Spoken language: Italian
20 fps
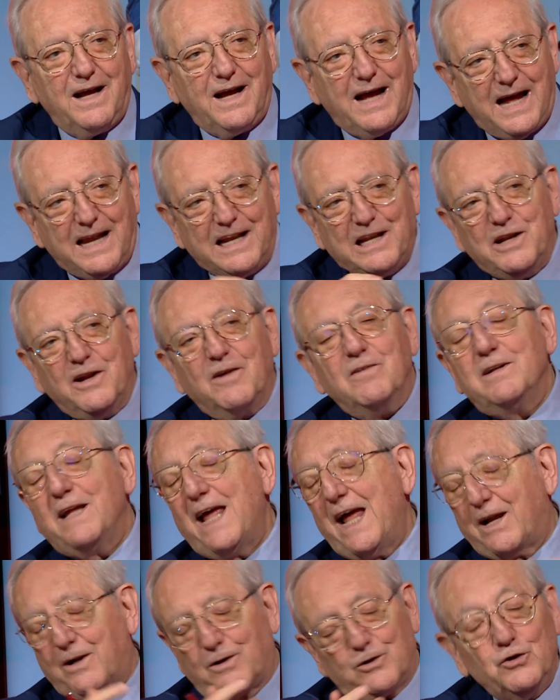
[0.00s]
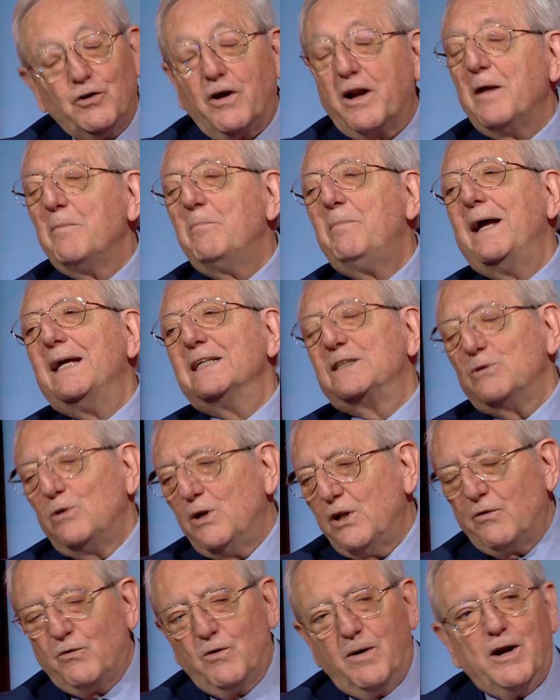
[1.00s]
essere uniforme, eh, però poi dopo
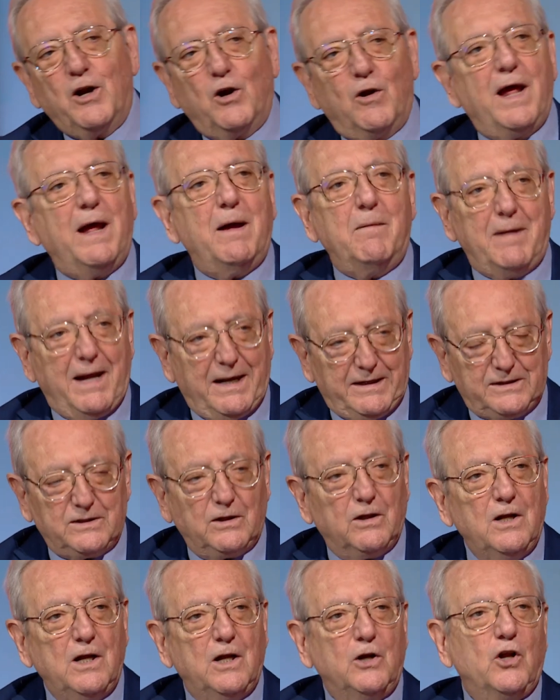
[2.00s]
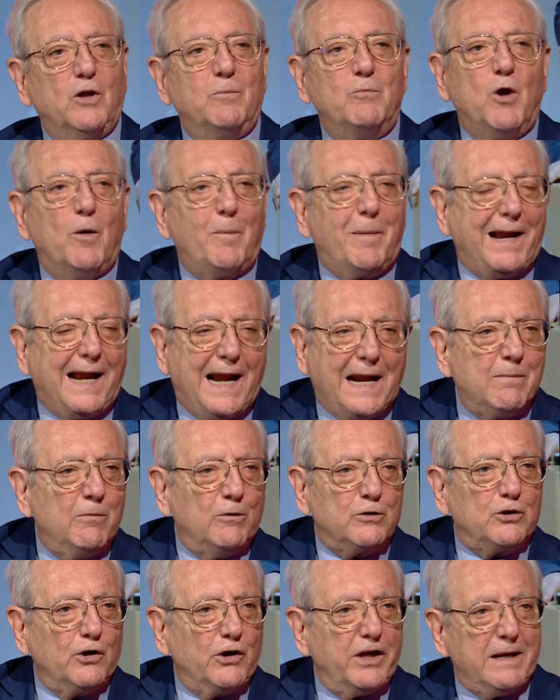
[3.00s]
in realtà è, a macchia di
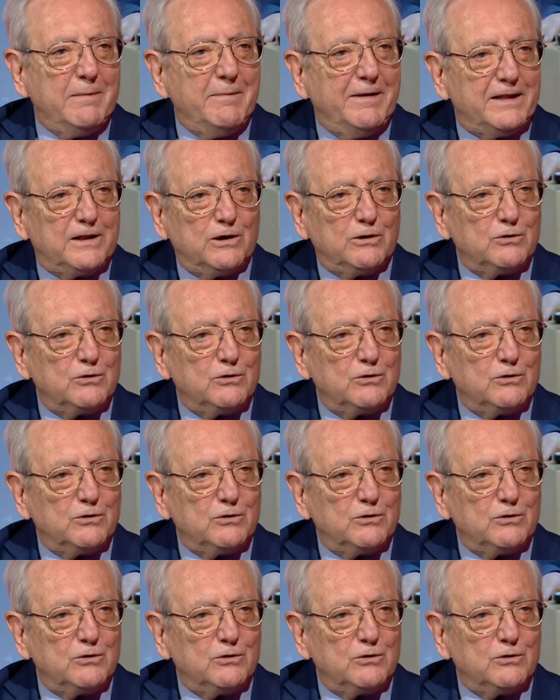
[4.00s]
leopardo.